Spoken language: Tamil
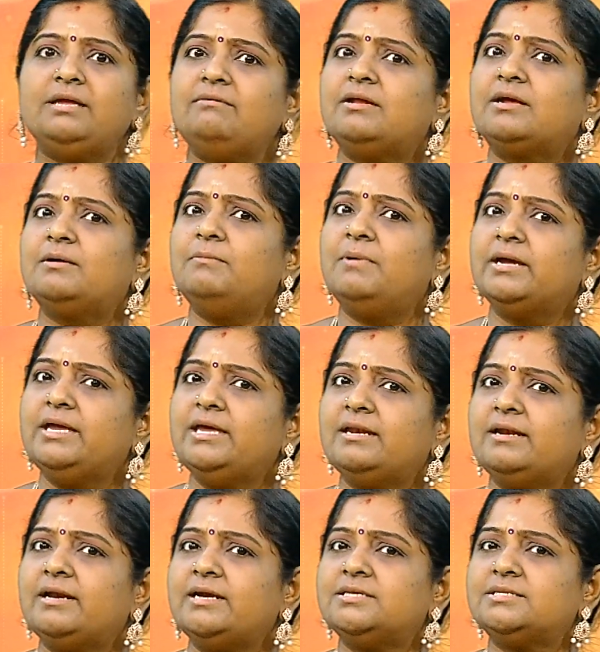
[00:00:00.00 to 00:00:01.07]
இவருக்கு
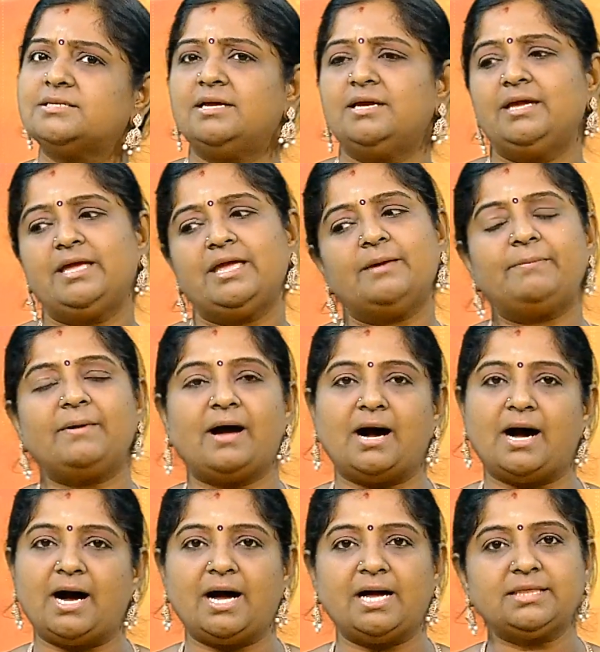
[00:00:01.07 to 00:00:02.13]
பகீர்னு ஆயிடுச்சு ஏன்பா
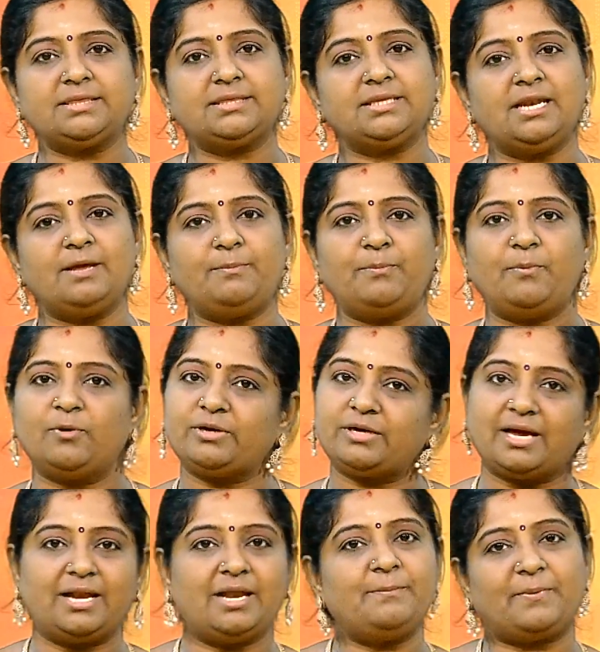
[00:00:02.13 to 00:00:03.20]
ஆற்றுல
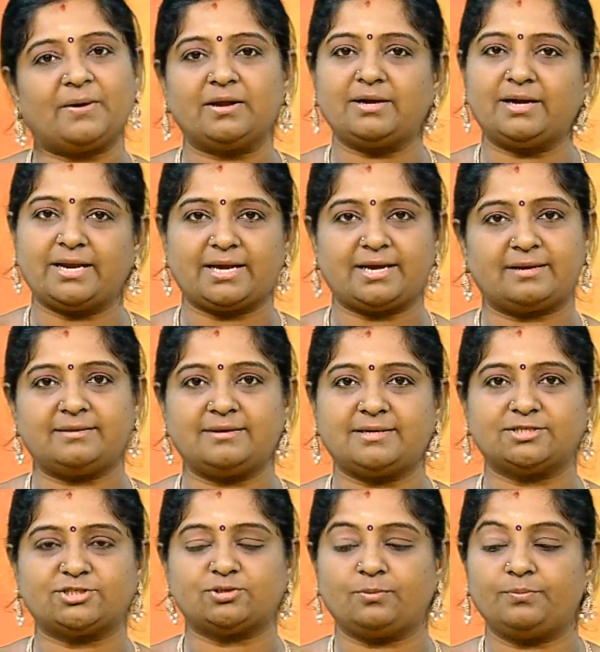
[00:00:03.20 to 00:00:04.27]
போட்டாலே பணம் கிடைக்கிறது
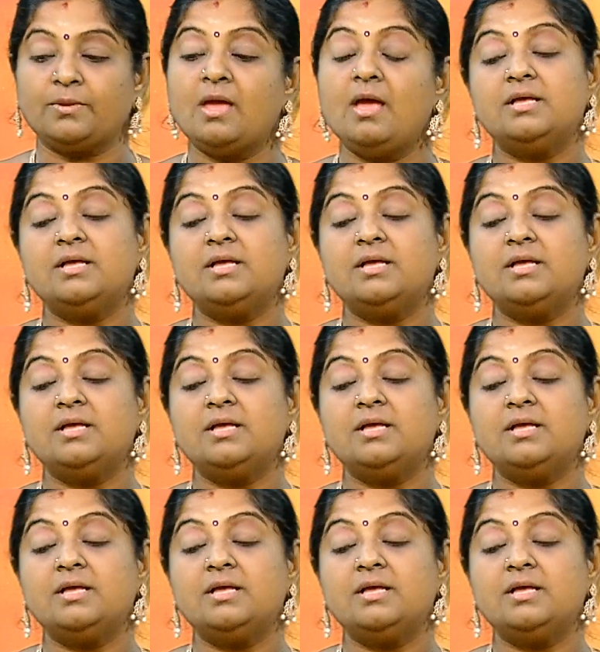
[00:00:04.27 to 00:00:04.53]
கஷ்டம்